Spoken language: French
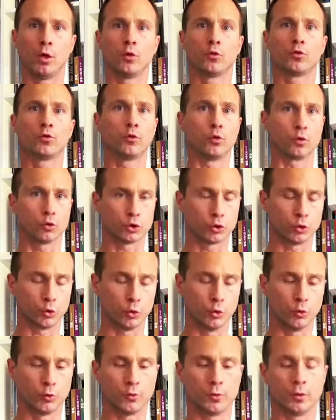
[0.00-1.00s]
Seconde
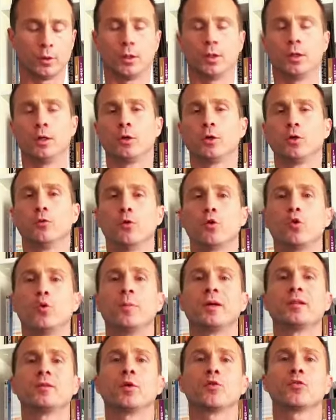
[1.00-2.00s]
chose, que vos
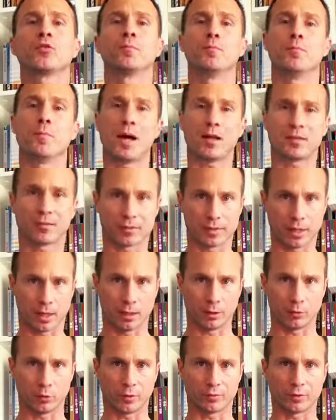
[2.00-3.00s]
compétences
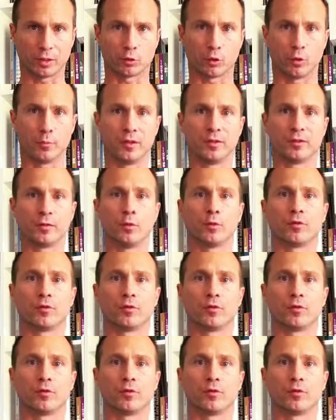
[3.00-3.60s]
martiales doivent être mises